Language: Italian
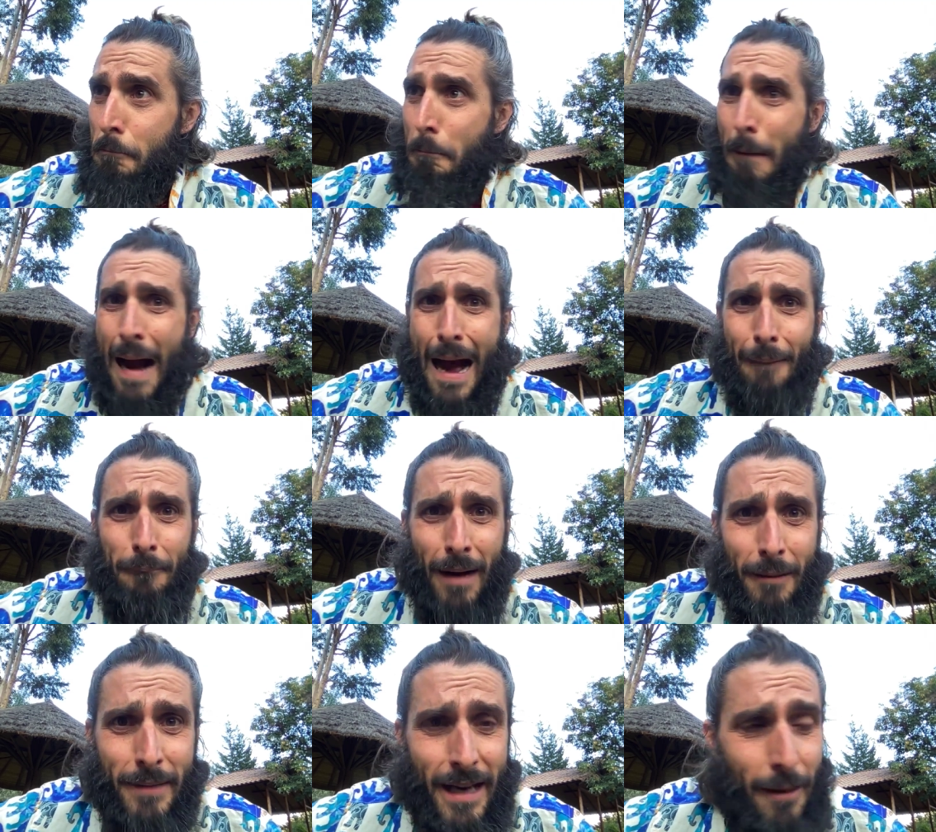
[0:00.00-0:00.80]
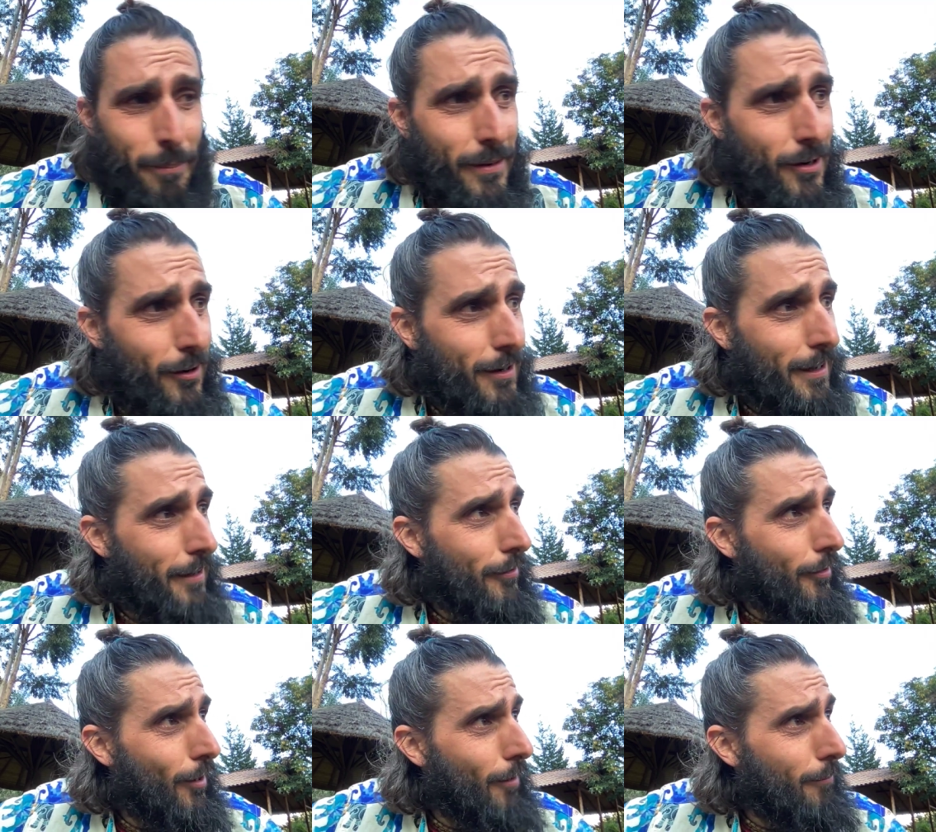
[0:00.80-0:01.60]
Mamma mia però che
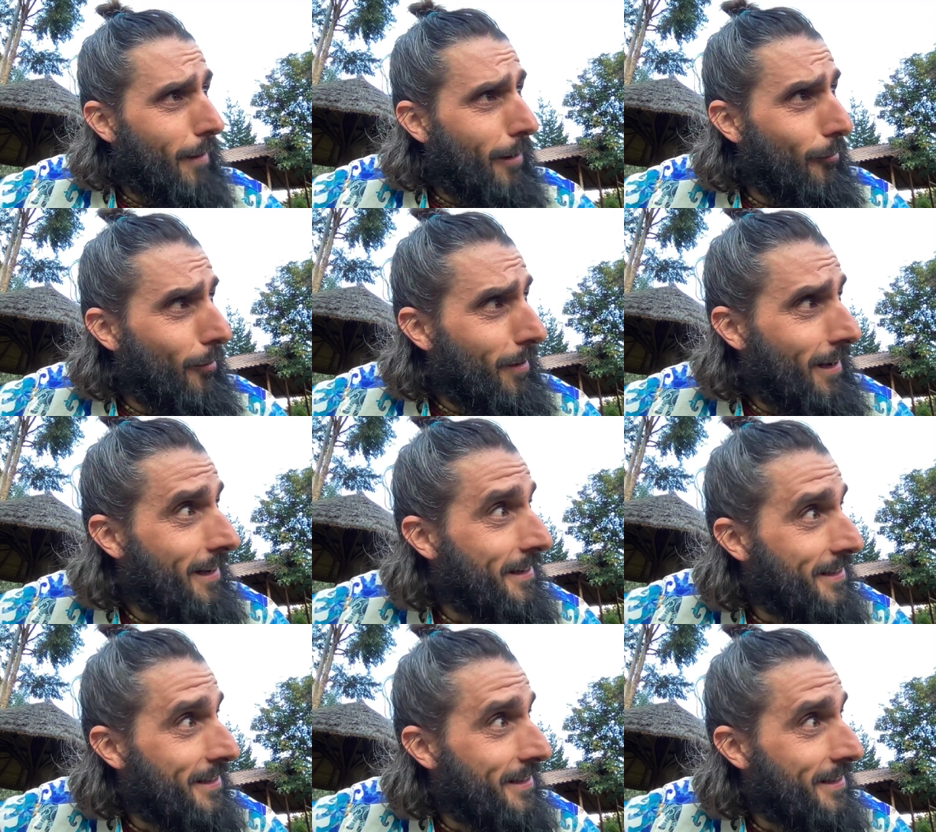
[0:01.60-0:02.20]
roba! Oh.